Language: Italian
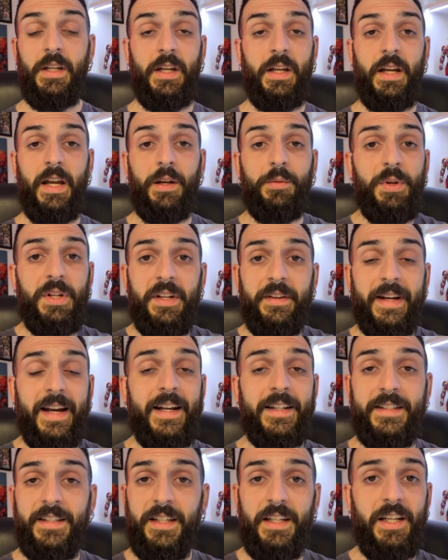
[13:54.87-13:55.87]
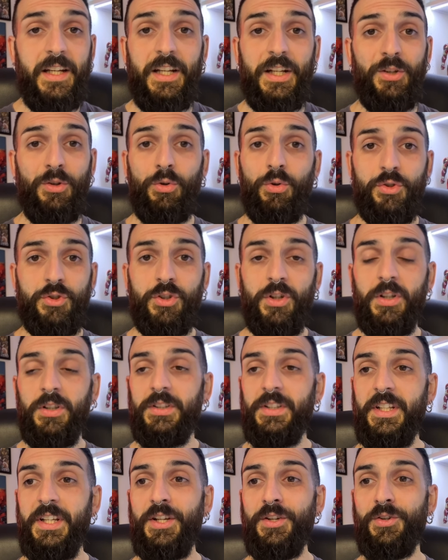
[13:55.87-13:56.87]
E quindi ragazzi non lo
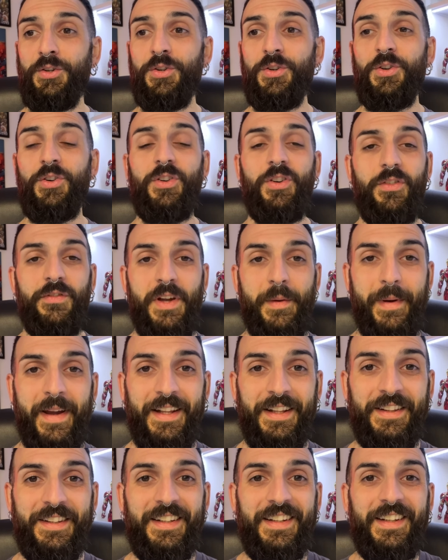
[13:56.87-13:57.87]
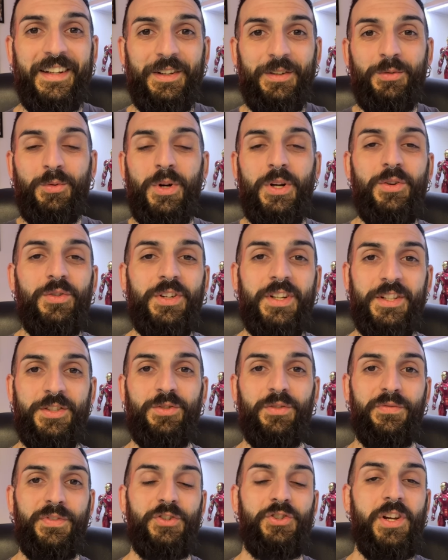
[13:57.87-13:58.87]
so, io ovviamente quello che
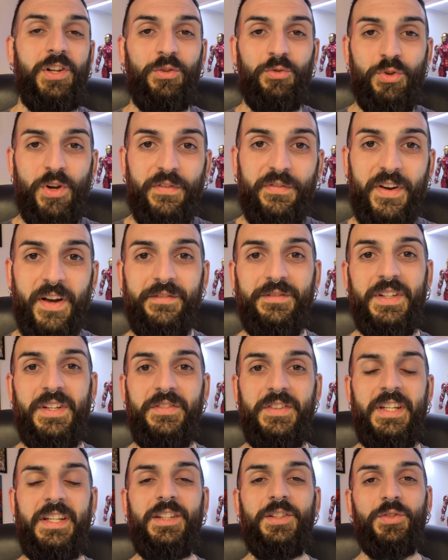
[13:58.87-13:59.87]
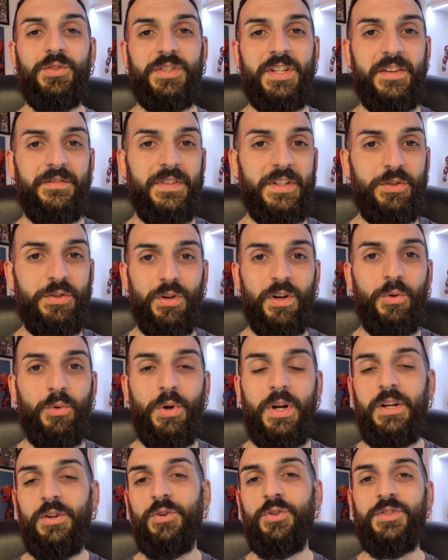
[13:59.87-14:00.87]
sto facendo, cioè farvi i video serve a
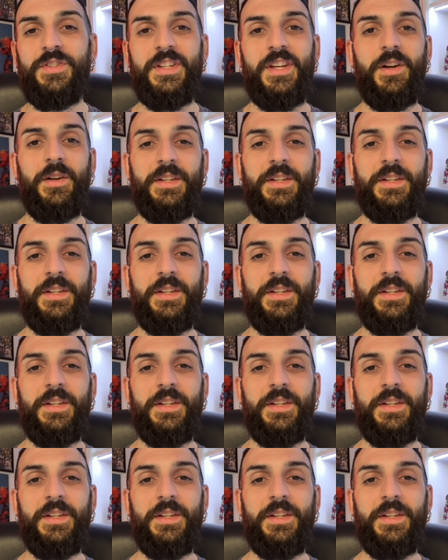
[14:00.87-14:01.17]
quello, non